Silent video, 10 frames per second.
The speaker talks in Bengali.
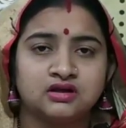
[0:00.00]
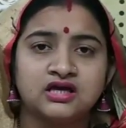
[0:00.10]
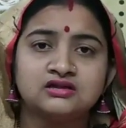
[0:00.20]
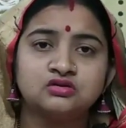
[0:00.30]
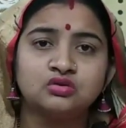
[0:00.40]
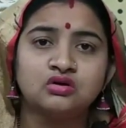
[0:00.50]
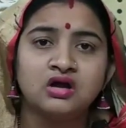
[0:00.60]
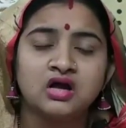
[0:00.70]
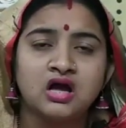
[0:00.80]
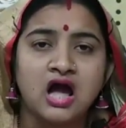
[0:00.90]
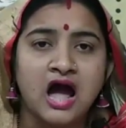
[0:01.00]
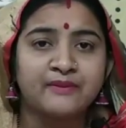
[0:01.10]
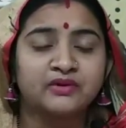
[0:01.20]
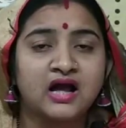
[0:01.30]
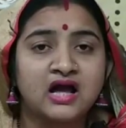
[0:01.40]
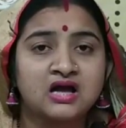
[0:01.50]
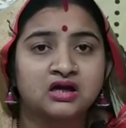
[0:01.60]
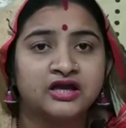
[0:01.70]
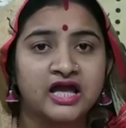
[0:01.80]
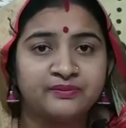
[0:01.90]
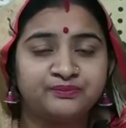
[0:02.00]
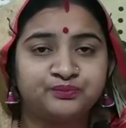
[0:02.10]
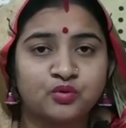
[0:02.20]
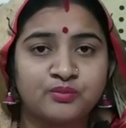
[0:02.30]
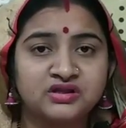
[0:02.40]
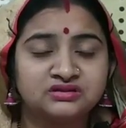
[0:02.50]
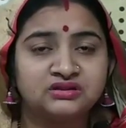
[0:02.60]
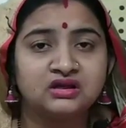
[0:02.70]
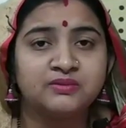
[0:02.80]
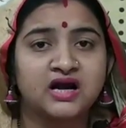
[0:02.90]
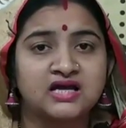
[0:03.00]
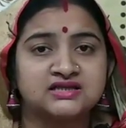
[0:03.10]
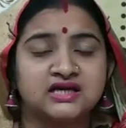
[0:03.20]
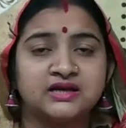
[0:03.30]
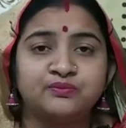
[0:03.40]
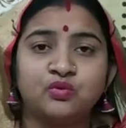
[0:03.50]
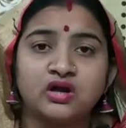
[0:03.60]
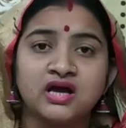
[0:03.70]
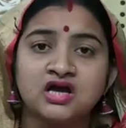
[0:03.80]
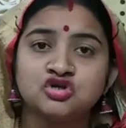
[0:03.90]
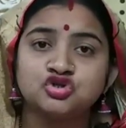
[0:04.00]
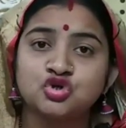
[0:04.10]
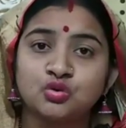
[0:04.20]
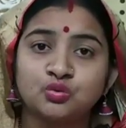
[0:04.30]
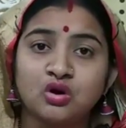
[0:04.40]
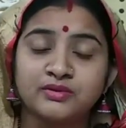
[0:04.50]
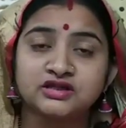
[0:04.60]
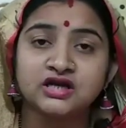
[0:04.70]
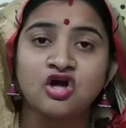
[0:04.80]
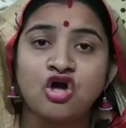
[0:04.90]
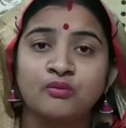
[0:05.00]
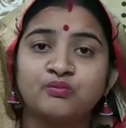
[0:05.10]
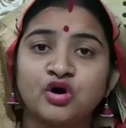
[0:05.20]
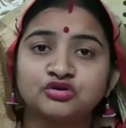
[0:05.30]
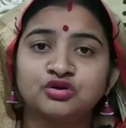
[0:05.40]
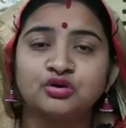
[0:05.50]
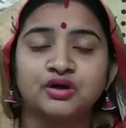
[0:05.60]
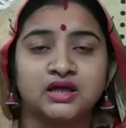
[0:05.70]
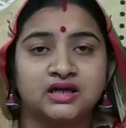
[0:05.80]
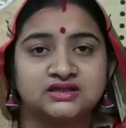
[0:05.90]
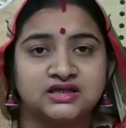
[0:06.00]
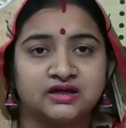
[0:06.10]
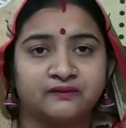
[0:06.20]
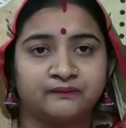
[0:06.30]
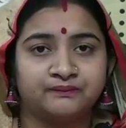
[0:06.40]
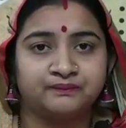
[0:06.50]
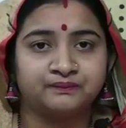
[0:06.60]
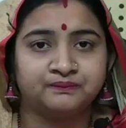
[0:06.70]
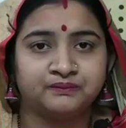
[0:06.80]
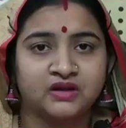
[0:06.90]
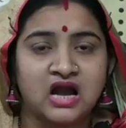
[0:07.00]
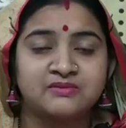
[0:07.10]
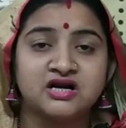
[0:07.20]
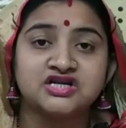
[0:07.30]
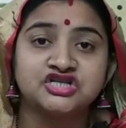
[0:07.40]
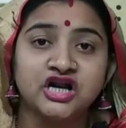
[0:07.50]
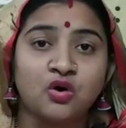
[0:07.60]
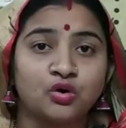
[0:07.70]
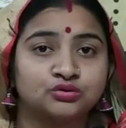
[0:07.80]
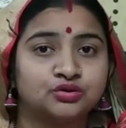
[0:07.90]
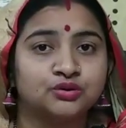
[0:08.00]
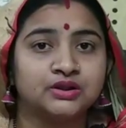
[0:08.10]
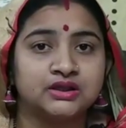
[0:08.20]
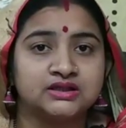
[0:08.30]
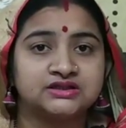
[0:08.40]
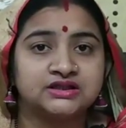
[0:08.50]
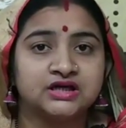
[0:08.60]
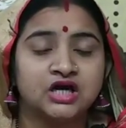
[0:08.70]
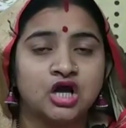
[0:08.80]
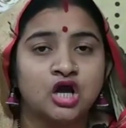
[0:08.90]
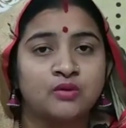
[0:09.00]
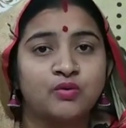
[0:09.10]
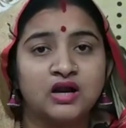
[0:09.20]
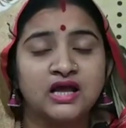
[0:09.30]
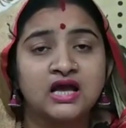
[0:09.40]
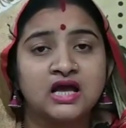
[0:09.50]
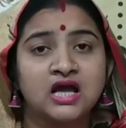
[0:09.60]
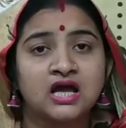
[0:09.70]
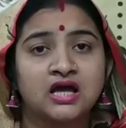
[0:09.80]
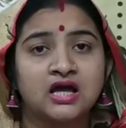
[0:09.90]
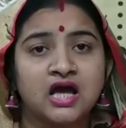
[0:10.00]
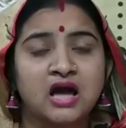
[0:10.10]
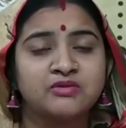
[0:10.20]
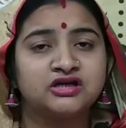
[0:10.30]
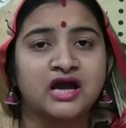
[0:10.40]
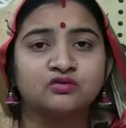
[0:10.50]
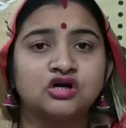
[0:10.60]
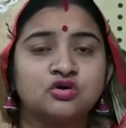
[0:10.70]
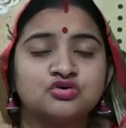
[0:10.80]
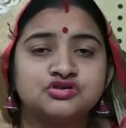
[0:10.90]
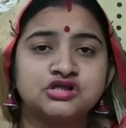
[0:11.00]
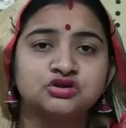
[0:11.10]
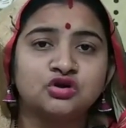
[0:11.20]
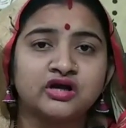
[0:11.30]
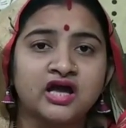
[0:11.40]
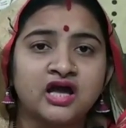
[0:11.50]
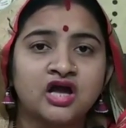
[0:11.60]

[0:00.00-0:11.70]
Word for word: কিন্তু আমরা এই প্রবৃত্তির বেড়াজালে পড়ে চোখগুলো আমাদের বন্ধ হয়ে গেছে আমরা নিজেরা অন্ধ হয়ে গেছি ফলে আমি ঠাকুরের অস্তিত্বকে